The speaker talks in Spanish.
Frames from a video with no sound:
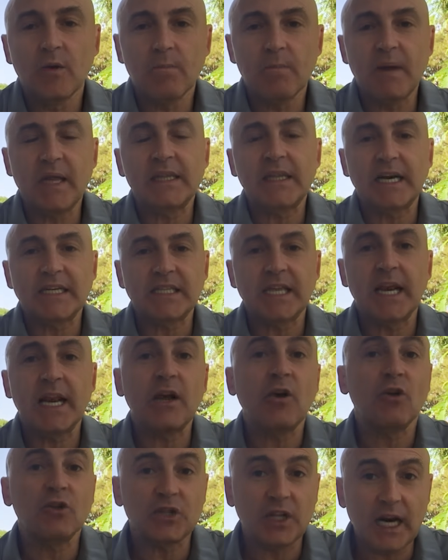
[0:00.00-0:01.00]
mientras tiene
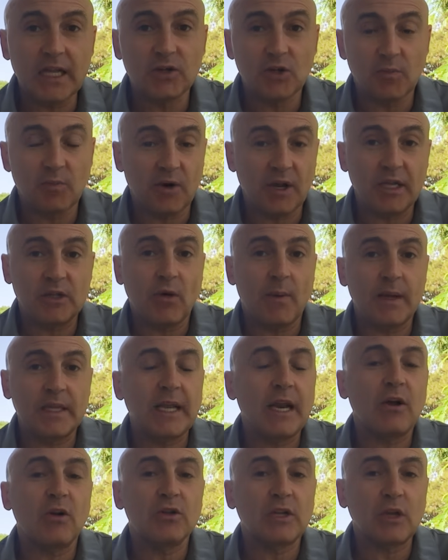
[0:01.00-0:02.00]
contrato, porque todavía
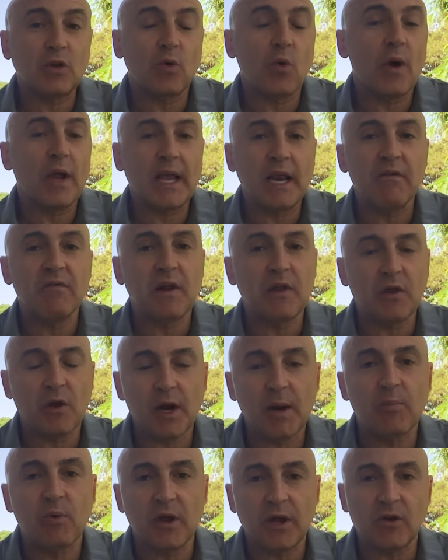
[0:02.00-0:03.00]
tiene contrato, cualquier infracción
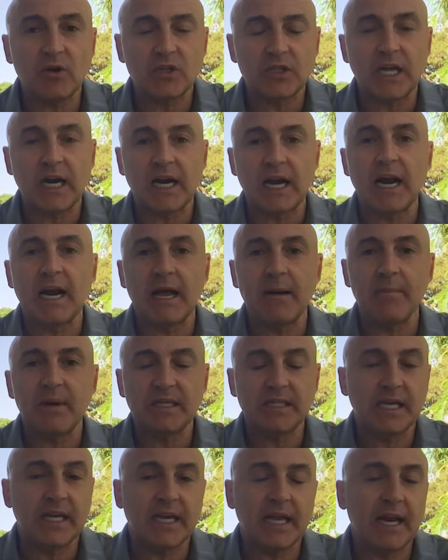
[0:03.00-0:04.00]
le puede costar cara a
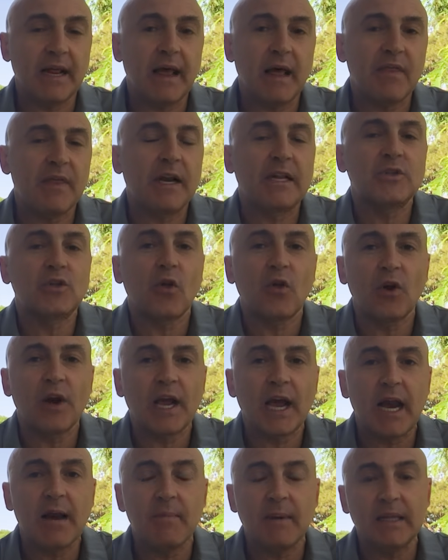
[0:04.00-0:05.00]
Messi. Quiere hacer todo
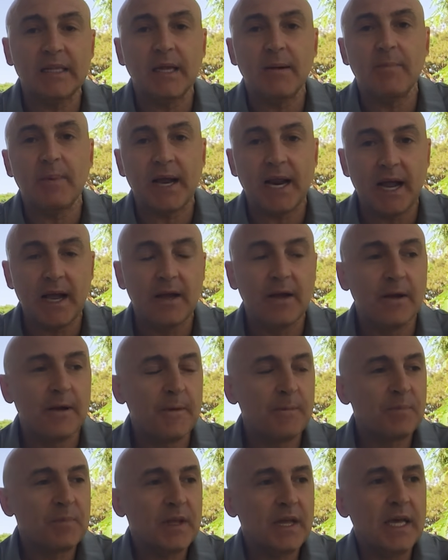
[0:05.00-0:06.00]
legalmente para
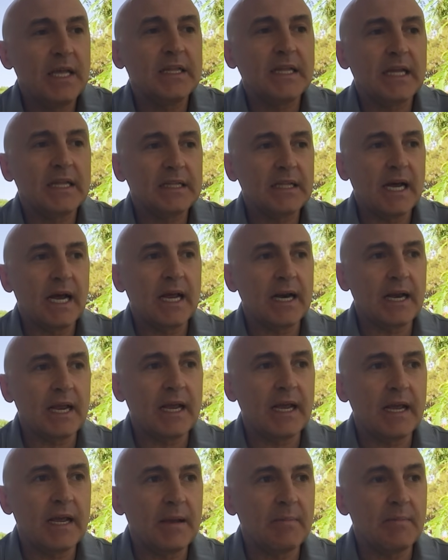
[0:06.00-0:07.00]
intentar
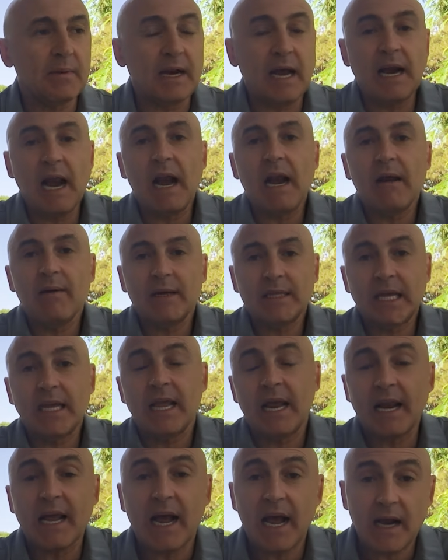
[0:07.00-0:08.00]
eh, ganar la
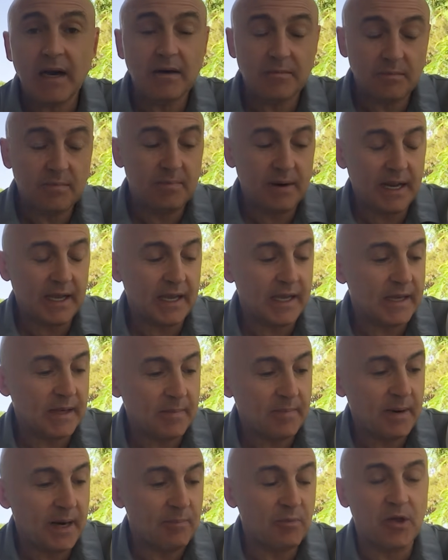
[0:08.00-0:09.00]
batalla legal para que
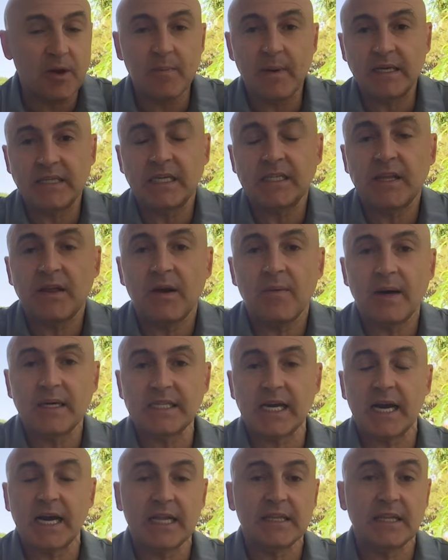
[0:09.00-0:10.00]
para poder marcharse del
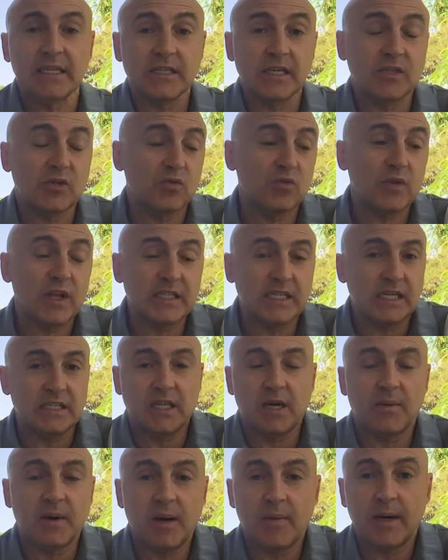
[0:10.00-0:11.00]
Barça gratis. Eso es un
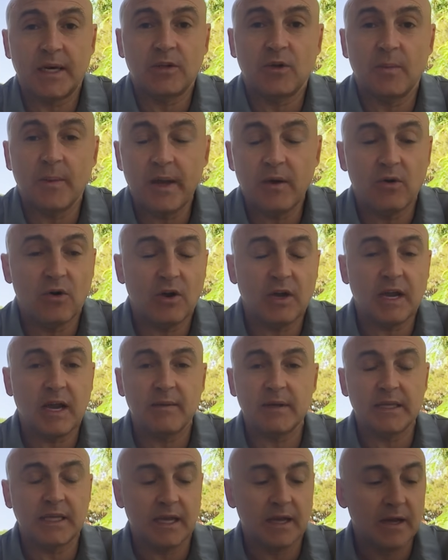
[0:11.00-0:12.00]
desastre para Bartomeu,
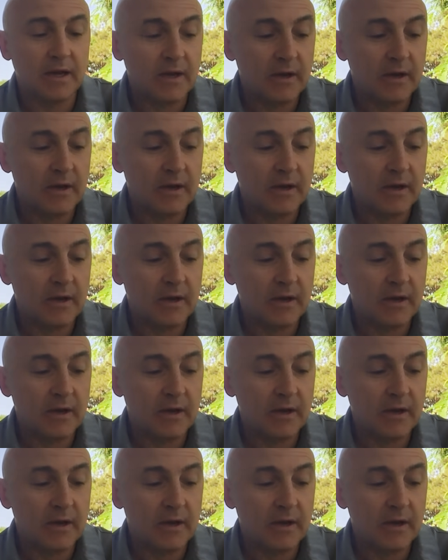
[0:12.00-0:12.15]
lógicamente.